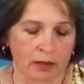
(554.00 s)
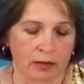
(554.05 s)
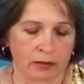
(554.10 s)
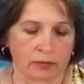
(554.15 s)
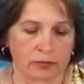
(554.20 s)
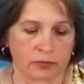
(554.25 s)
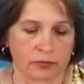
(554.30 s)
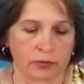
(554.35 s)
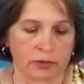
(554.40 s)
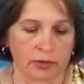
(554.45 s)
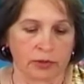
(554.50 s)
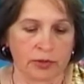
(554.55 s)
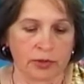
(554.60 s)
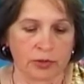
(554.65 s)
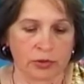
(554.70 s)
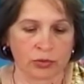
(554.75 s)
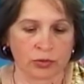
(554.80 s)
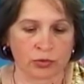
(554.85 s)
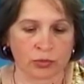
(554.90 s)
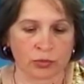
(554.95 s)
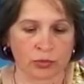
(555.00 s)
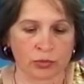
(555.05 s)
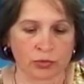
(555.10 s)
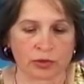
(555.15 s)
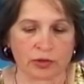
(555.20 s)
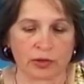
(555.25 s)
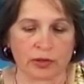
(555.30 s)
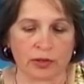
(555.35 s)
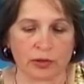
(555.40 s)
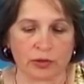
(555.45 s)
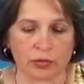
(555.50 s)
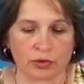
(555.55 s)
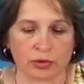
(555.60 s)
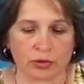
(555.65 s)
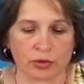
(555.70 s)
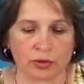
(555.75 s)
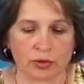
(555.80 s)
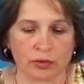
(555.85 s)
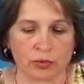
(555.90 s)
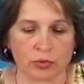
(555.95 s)
Вот. И еще можно
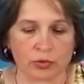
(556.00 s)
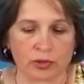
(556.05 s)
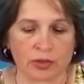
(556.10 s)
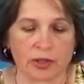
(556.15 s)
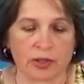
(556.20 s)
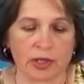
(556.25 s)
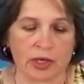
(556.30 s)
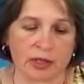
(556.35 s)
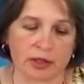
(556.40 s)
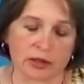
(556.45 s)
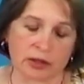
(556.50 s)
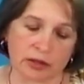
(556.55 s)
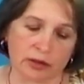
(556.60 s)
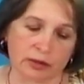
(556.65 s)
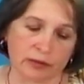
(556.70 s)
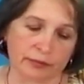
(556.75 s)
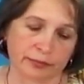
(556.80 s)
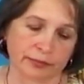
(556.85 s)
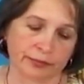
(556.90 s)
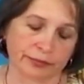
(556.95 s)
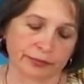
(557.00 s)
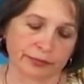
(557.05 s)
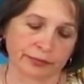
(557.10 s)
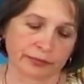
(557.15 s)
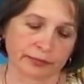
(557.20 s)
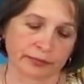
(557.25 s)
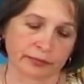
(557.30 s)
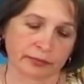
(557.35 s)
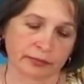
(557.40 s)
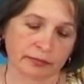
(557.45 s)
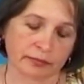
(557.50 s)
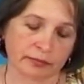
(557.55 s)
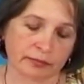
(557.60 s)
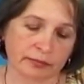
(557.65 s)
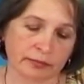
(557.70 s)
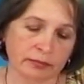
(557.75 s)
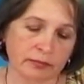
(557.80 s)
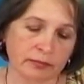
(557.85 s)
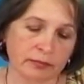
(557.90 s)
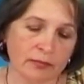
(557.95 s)
точно, можно также
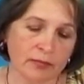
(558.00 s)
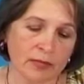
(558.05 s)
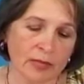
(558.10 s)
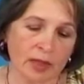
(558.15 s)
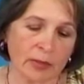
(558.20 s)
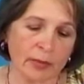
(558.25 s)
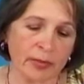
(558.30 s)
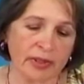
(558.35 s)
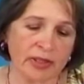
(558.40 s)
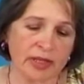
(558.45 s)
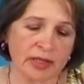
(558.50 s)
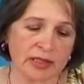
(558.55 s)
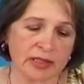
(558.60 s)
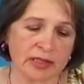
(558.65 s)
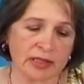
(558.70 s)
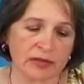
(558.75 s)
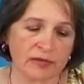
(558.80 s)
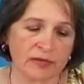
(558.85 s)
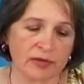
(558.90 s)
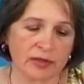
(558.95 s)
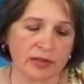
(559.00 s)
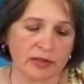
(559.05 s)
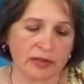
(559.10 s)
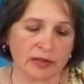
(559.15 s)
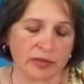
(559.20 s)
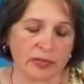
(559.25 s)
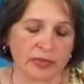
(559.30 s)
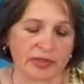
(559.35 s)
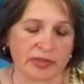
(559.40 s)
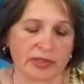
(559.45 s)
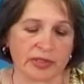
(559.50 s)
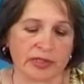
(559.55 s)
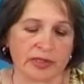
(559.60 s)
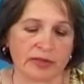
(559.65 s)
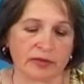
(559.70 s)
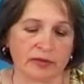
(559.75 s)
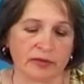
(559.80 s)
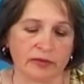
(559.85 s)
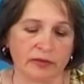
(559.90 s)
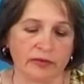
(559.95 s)
подать заявление
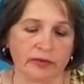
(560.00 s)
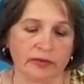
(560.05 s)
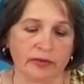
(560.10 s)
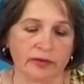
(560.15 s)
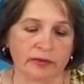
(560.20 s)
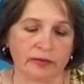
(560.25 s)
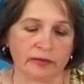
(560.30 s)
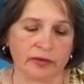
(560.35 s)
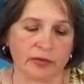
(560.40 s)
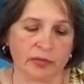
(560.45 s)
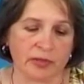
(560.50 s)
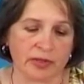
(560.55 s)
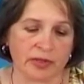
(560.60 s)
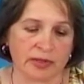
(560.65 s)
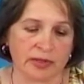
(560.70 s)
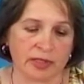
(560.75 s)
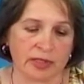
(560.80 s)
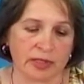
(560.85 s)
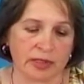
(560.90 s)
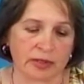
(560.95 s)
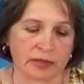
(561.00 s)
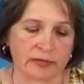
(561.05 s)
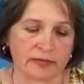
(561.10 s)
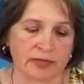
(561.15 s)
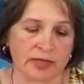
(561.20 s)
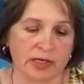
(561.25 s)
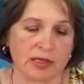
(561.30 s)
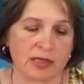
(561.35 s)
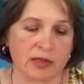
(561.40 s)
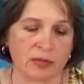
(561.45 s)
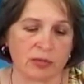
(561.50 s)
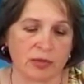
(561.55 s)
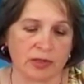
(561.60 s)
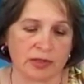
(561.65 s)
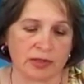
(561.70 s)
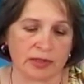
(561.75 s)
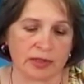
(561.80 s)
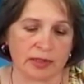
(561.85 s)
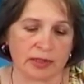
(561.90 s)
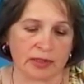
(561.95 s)
непосредственно в администрацию, в здание
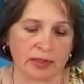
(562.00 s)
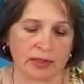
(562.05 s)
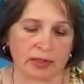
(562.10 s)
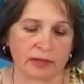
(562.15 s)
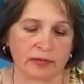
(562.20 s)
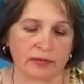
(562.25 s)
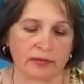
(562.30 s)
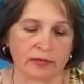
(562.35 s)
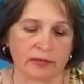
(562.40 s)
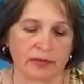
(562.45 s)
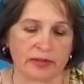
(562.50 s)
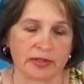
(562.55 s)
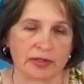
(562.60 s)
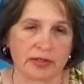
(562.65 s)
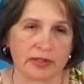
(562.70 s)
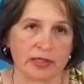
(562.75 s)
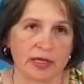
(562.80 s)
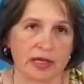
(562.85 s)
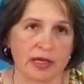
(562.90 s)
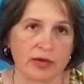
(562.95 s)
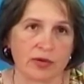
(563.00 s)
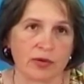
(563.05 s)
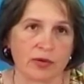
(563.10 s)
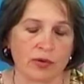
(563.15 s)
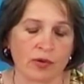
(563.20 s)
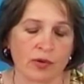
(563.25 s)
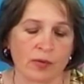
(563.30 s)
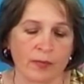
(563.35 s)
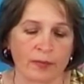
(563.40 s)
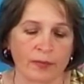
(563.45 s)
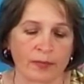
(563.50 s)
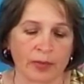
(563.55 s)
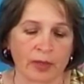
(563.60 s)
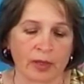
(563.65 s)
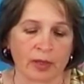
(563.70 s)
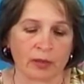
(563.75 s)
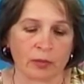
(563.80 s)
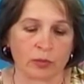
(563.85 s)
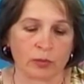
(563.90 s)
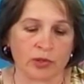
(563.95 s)
администрации, в канцелярию
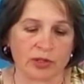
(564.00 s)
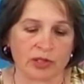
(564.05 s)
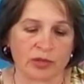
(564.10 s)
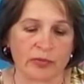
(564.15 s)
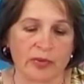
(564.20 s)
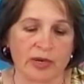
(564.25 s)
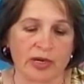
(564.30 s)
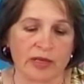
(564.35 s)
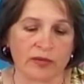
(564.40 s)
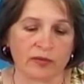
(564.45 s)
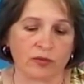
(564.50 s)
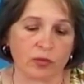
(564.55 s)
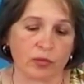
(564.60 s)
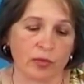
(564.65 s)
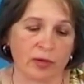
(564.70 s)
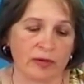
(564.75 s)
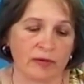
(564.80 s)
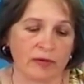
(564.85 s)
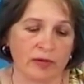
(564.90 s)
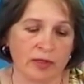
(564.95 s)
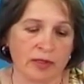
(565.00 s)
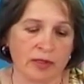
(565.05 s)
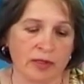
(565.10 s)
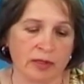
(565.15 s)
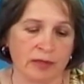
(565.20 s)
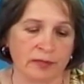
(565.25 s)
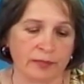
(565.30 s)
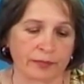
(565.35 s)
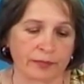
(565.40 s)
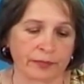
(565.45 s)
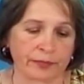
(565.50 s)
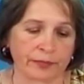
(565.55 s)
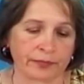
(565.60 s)
муниципального управления